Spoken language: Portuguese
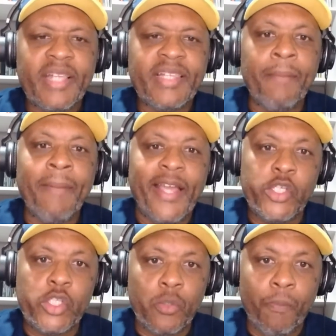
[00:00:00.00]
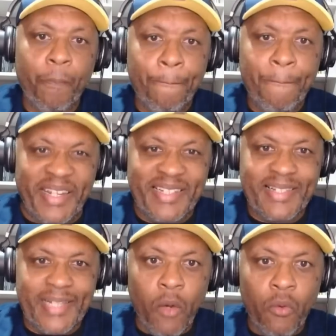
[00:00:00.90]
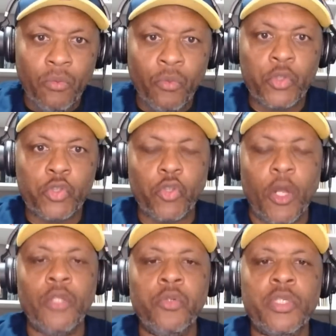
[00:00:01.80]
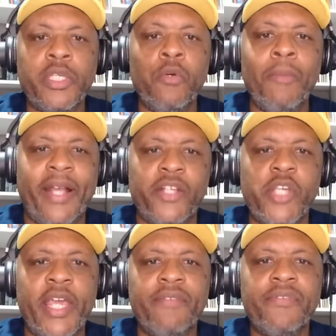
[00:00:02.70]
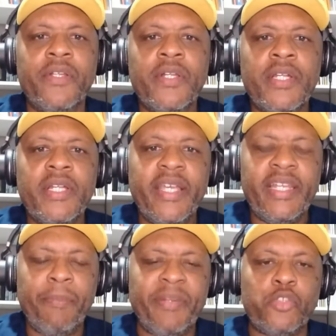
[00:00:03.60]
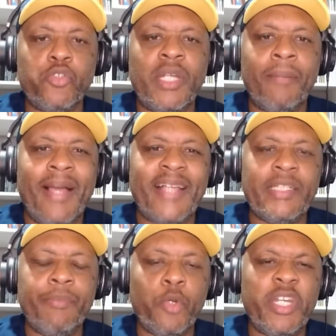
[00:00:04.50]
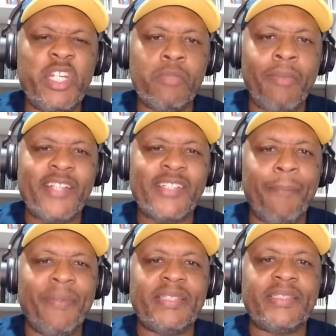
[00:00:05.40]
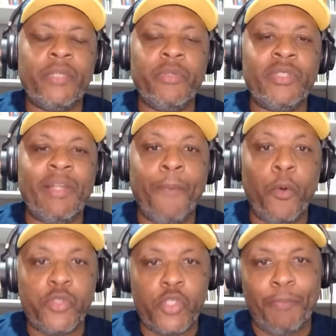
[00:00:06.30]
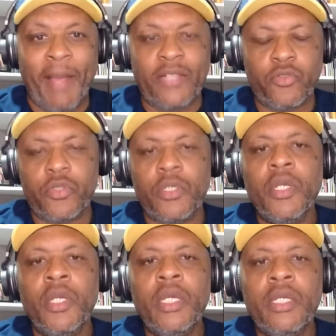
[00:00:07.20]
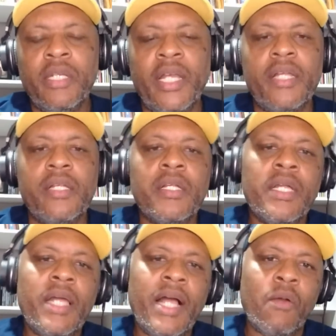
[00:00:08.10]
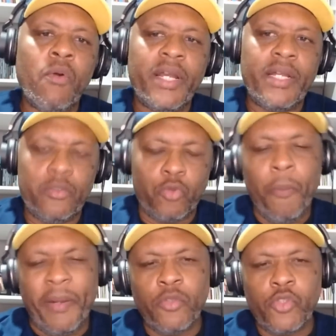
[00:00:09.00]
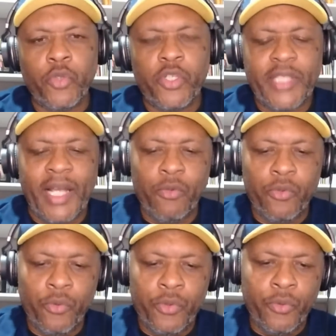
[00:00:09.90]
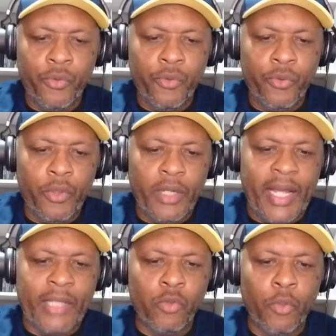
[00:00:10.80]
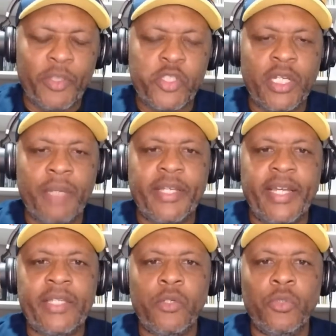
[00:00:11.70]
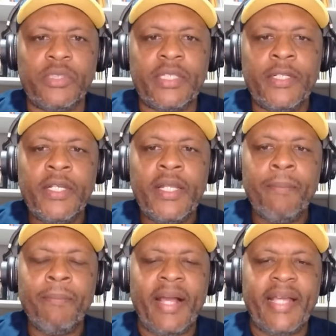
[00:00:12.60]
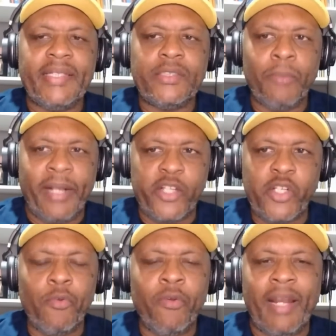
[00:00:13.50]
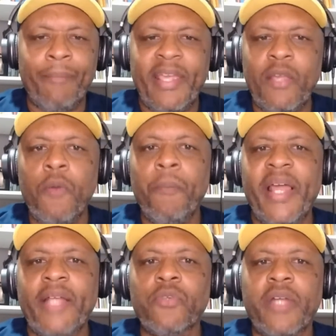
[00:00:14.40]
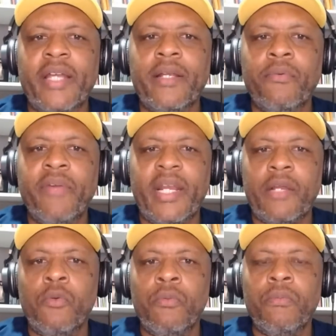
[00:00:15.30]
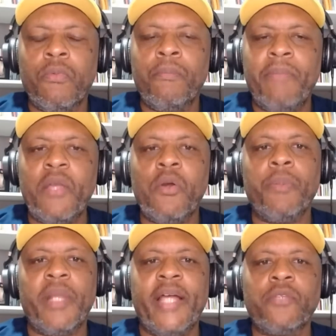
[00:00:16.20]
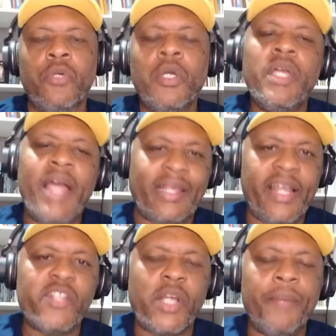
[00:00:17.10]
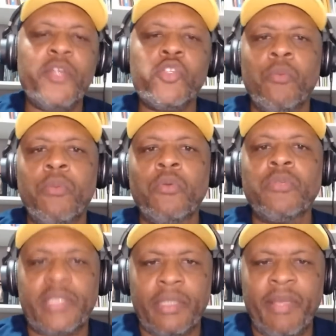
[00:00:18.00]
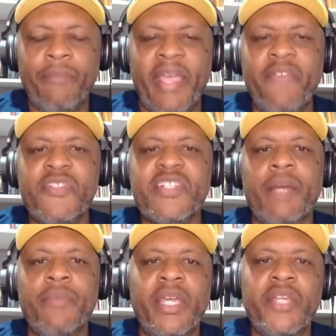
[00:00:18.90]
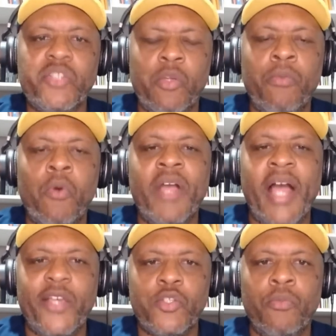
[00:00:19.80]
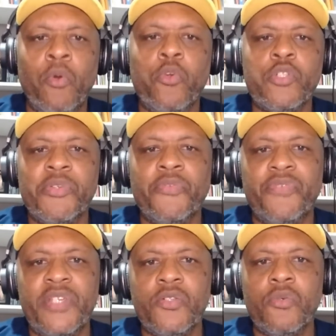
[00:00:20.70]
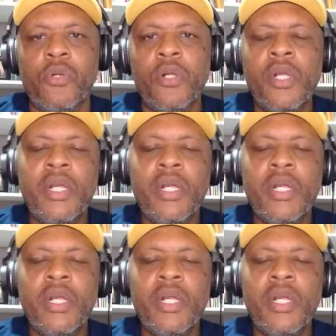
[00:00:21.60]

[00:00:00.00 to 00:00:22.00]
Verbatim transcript: tem mais pressão no solo do que o Makachev. Ele pressiona mais, ele progride mais na pressão, ele dá poucos espaços. Né? Agora, comparando os dois, tá? O, o, o uhum. a dupla dinâmica e russa. Mas o Makachev é um cara bem completo, cara. Um cara com, com, bem completo, atleticamente é um bom, também bem fisicamente, tem um bom gás, um bom condicionamento físico.